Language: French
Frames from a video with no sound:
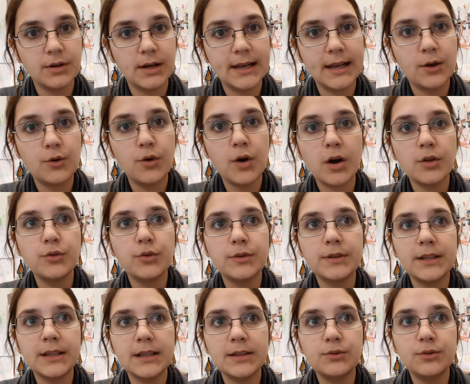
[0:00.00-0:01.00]
les
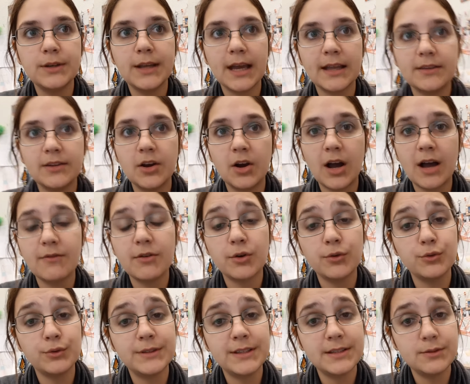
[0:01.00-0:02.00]
coordonnées du gagnant avant
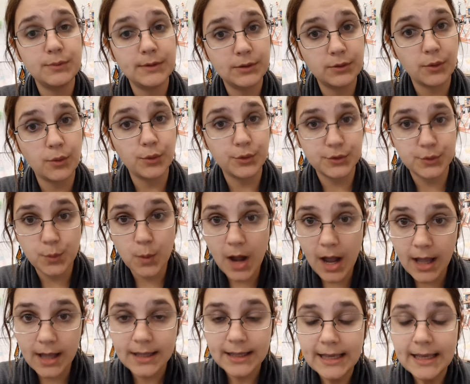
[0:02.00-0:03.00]
le 18 au
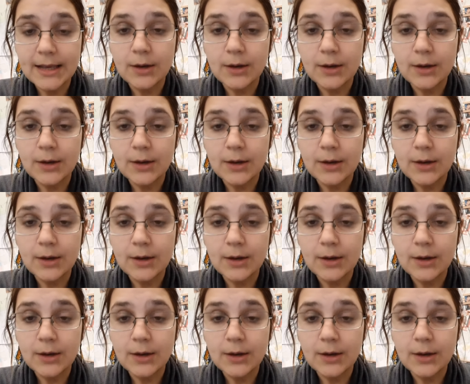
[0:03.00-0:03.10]
soir.